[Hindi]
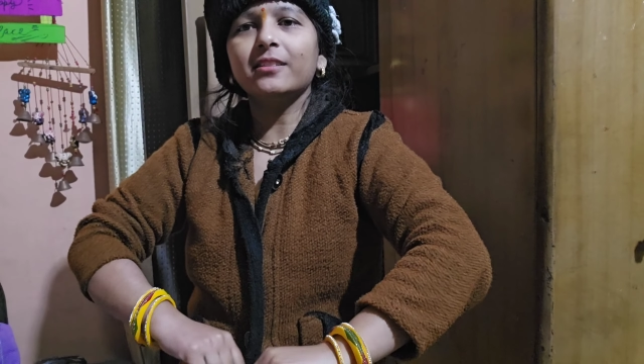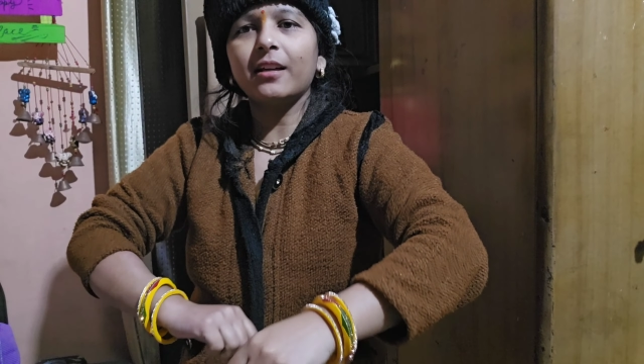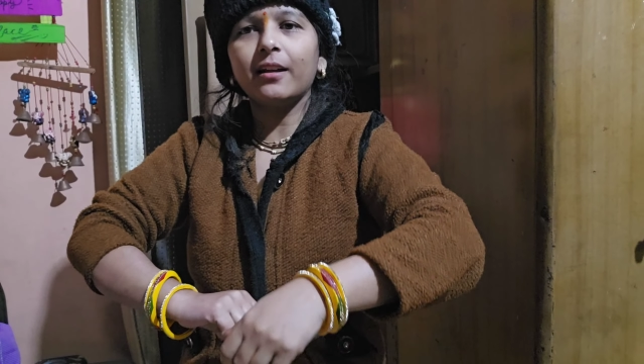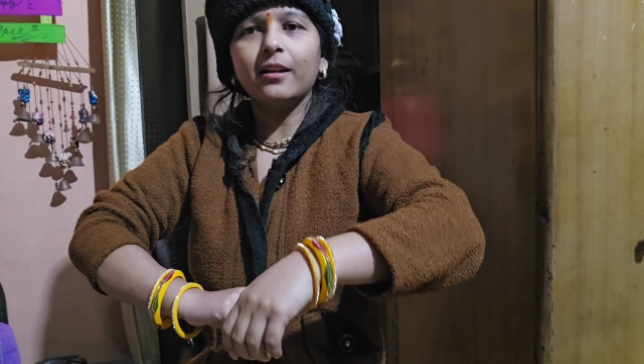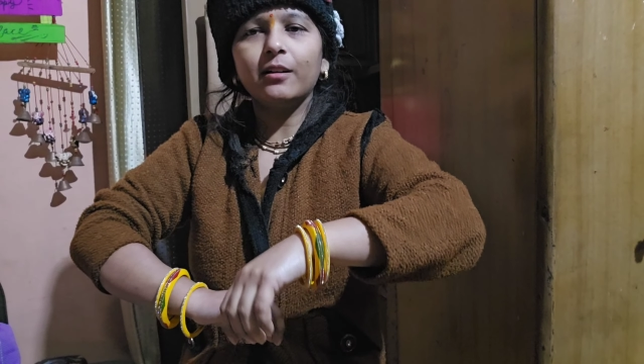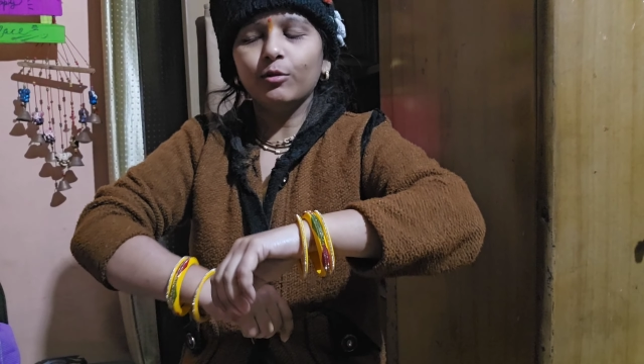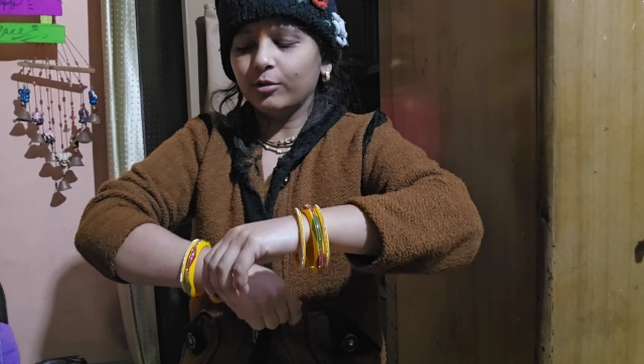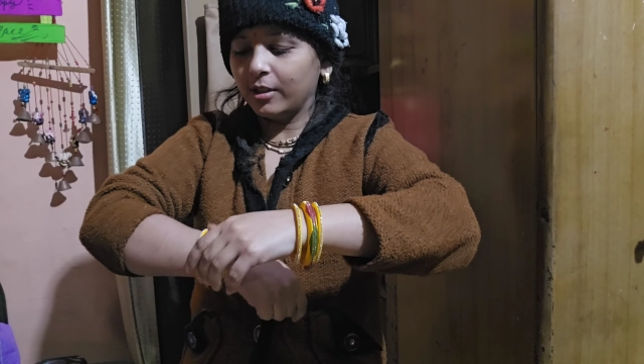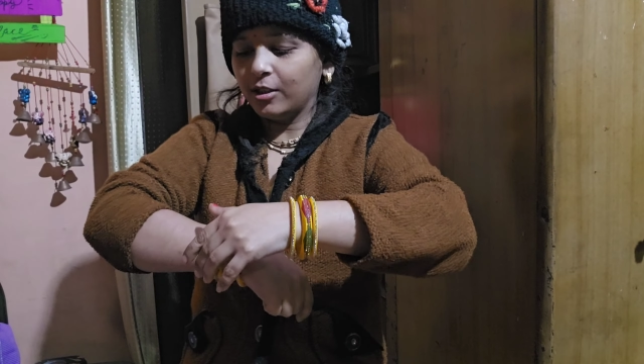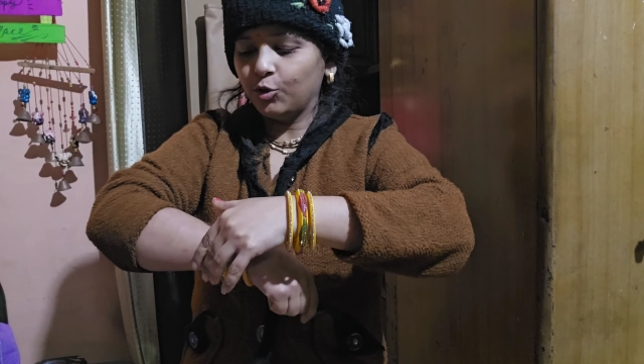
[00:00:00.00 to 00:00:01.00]
सारा
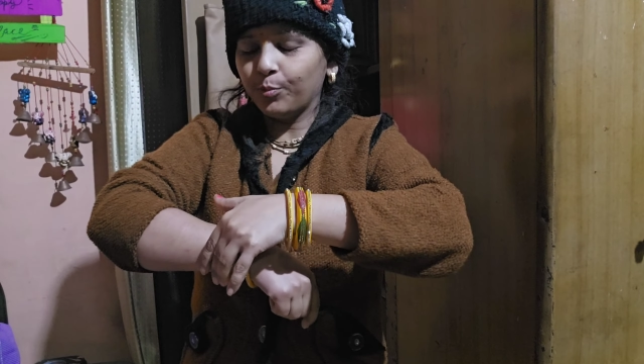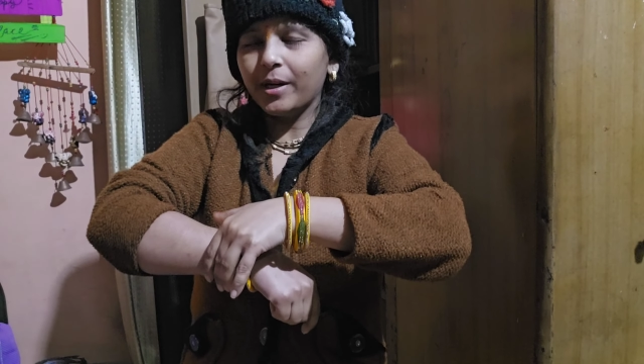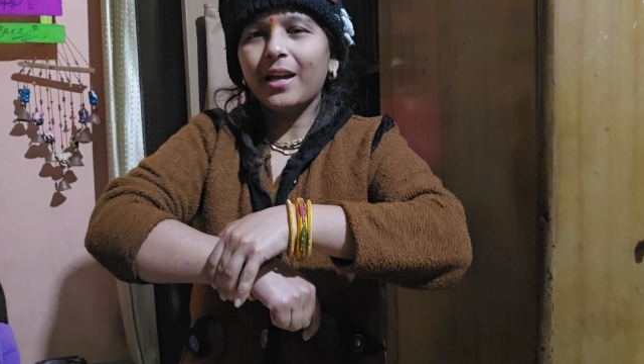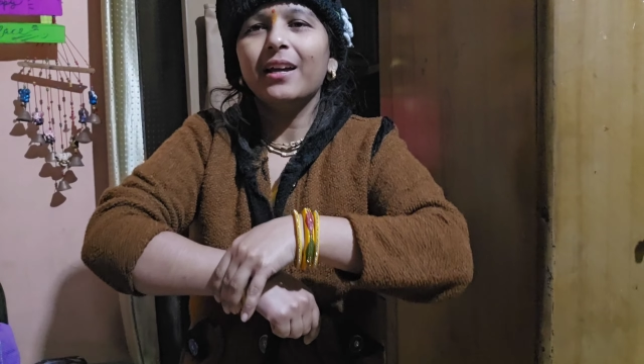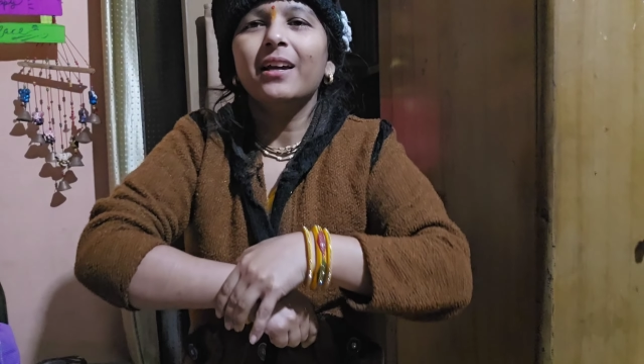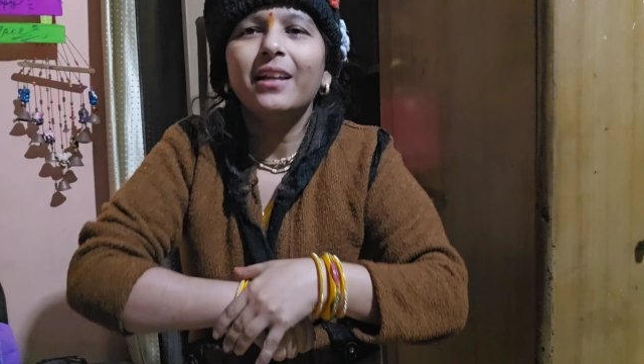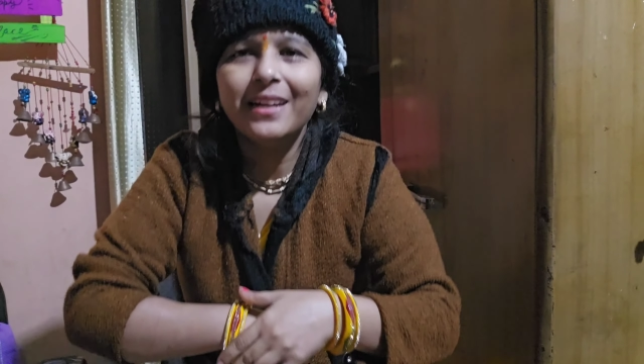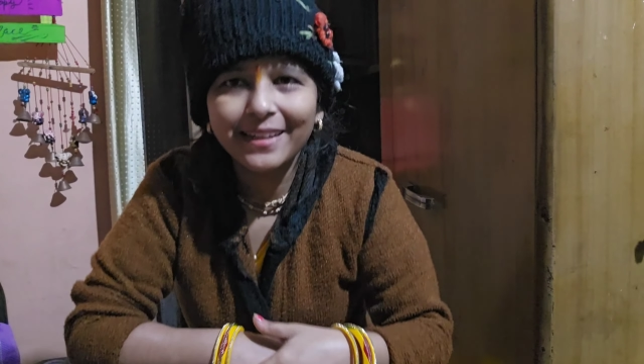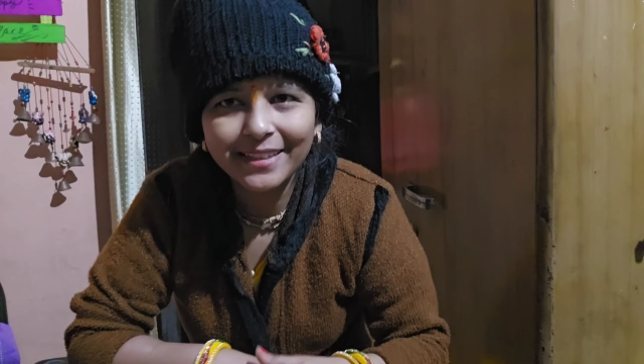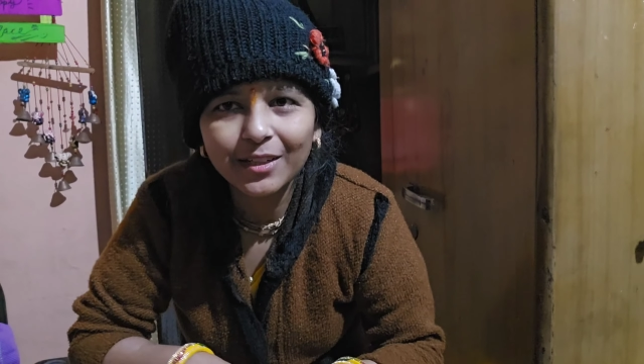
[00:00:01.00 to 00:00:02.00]
लुक ना छुप रहा है
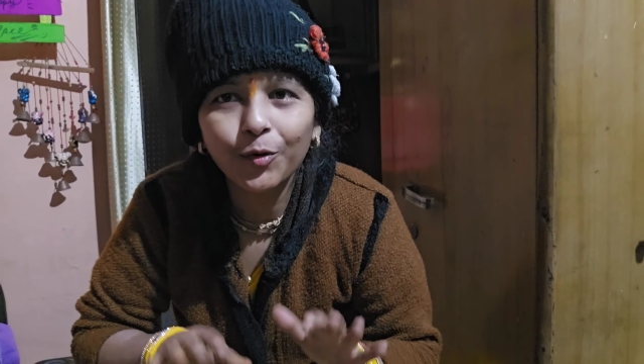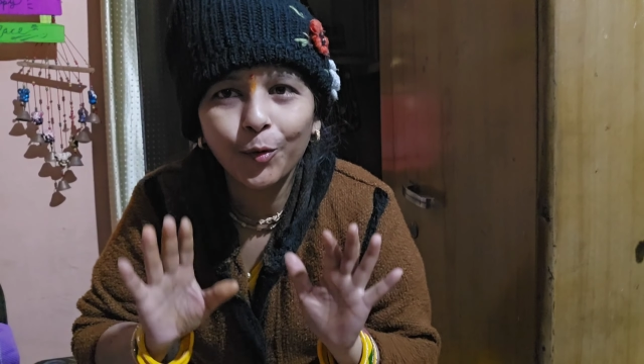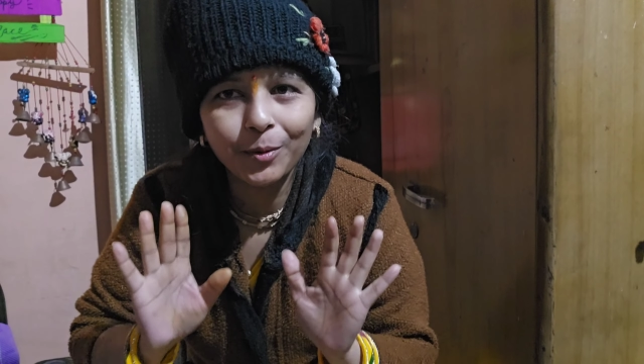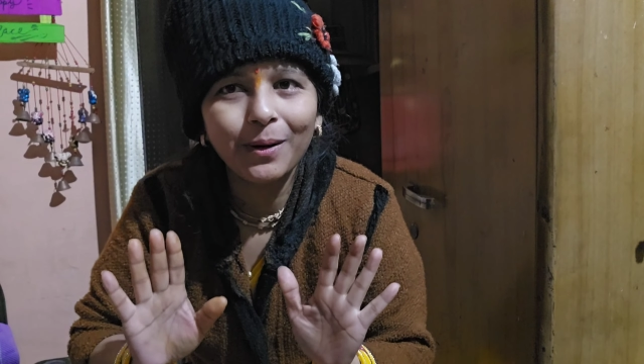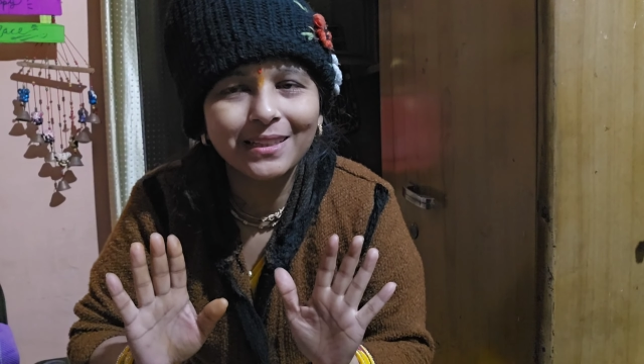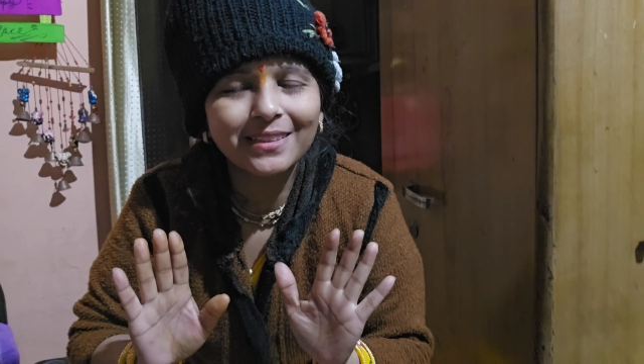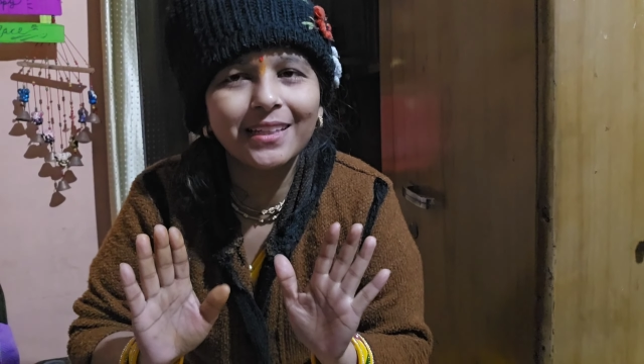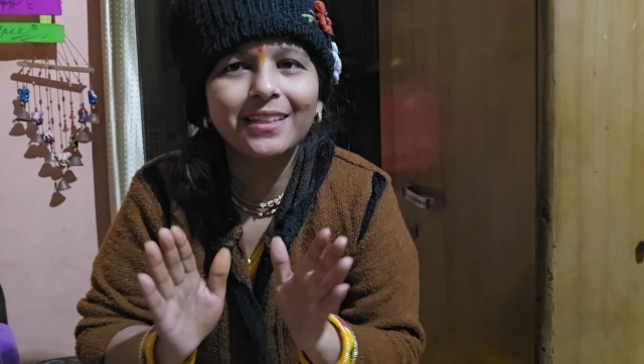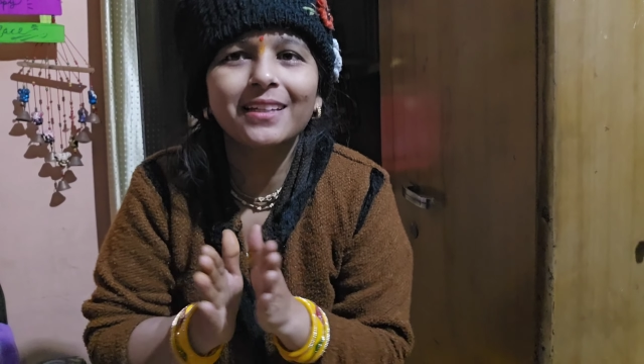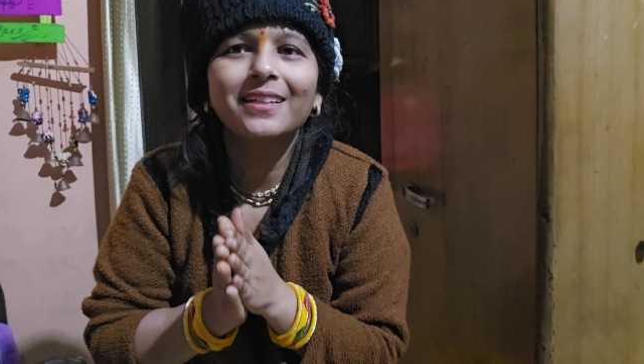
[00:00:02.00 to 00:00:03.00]
लेकिन कोई बात नहीं